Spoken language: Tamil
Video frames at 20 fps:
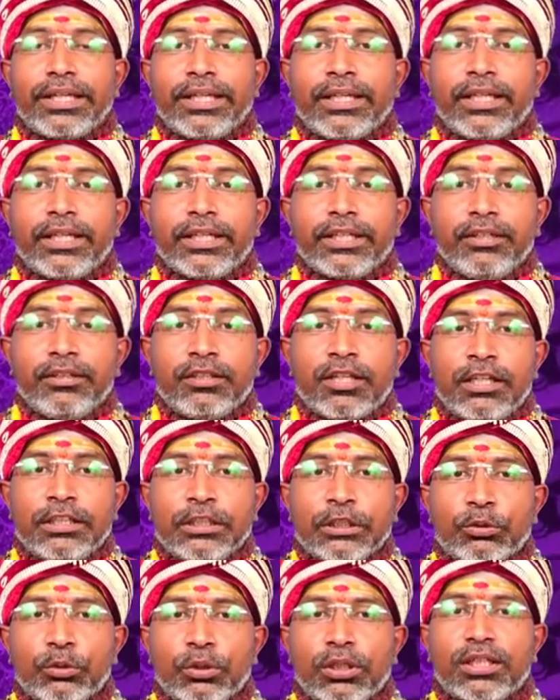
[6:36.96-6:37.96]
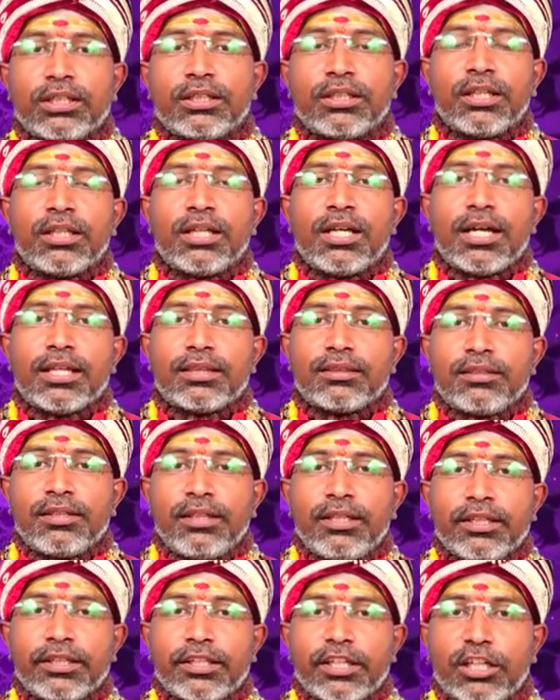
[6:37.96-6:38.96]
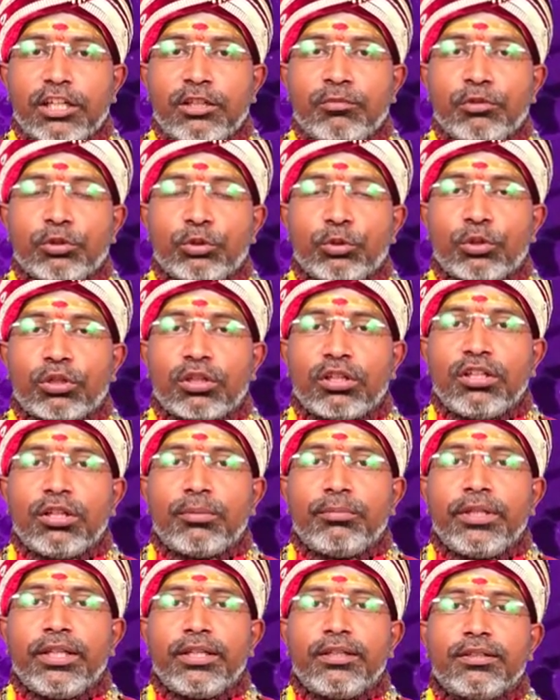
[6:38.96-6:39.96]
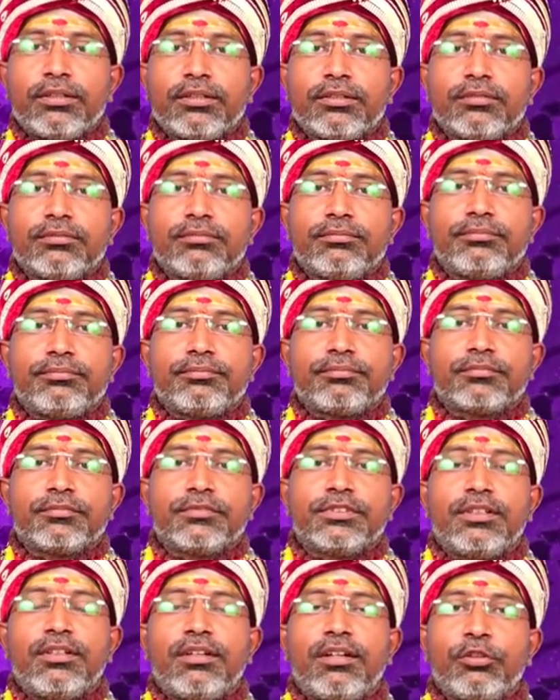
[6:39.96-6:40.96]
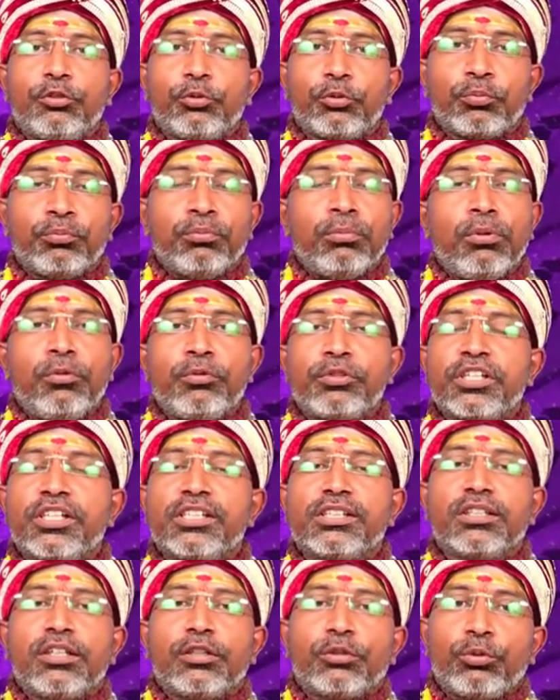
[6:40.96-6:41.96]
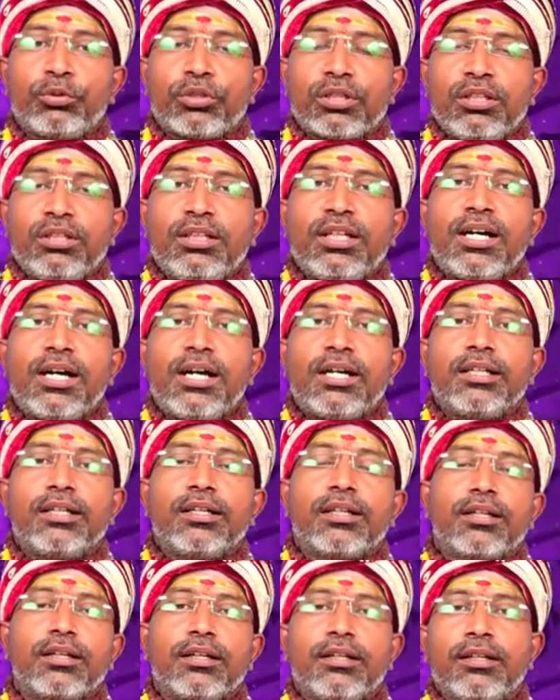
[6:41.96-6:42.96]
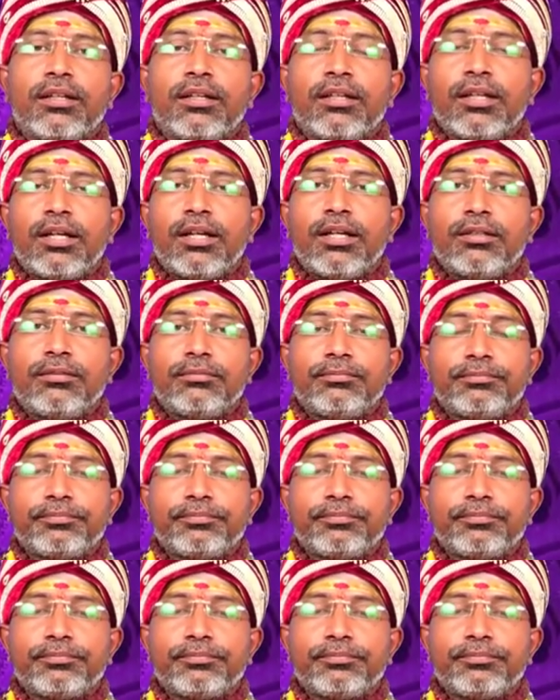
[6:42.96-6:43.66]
ஏன்னா இந்த ஆண்டு தொடக்கத்தில் தான் அத்தனை கிரகமும் தொடர்ந்து அப்படியே இருக்குது அது ரொம்ப விசேஷங்க தொடர்ந்து ஆறு கிரகம் இருந்தால்